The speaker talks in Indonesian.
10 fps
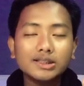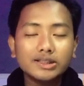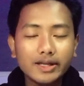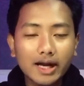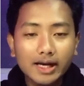
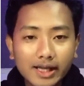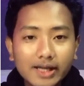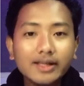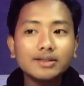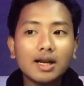asli
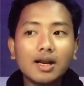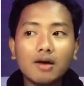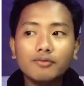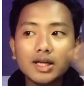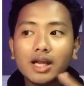kalian yang
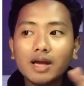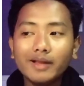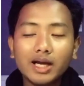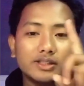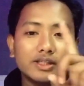terdaftar di
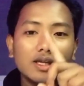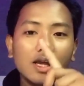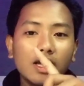aplikasi